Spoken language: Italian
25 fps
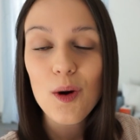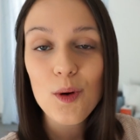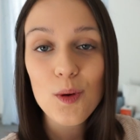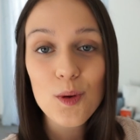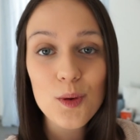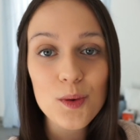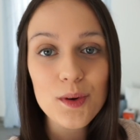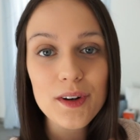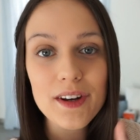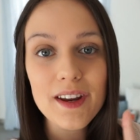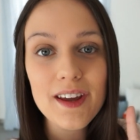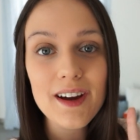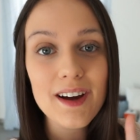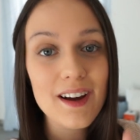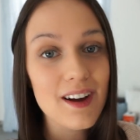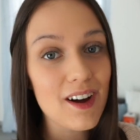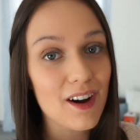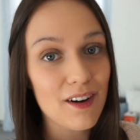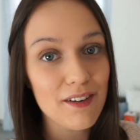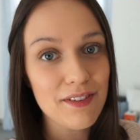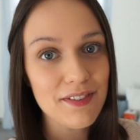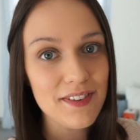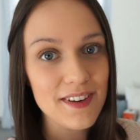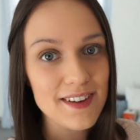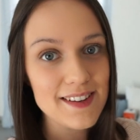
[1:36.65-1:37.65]
un
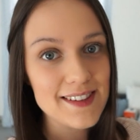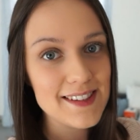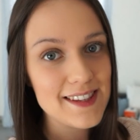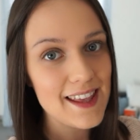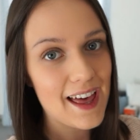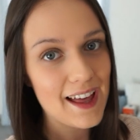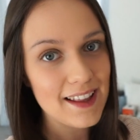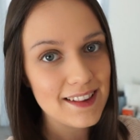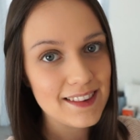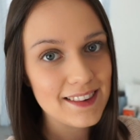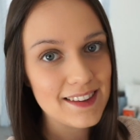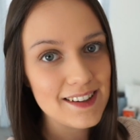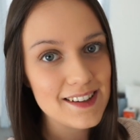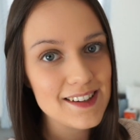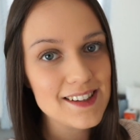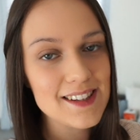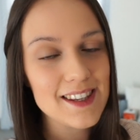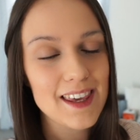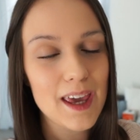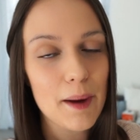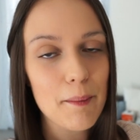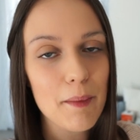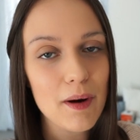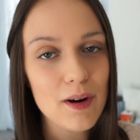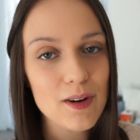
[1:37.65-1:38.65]
coffee set,
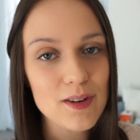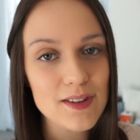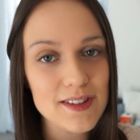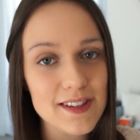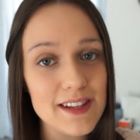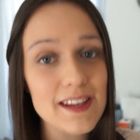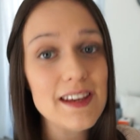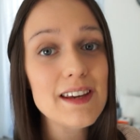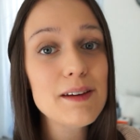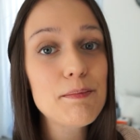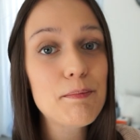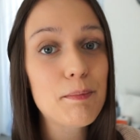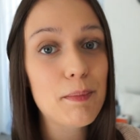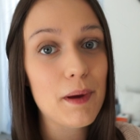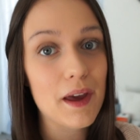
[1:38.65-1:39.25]
si chiama così,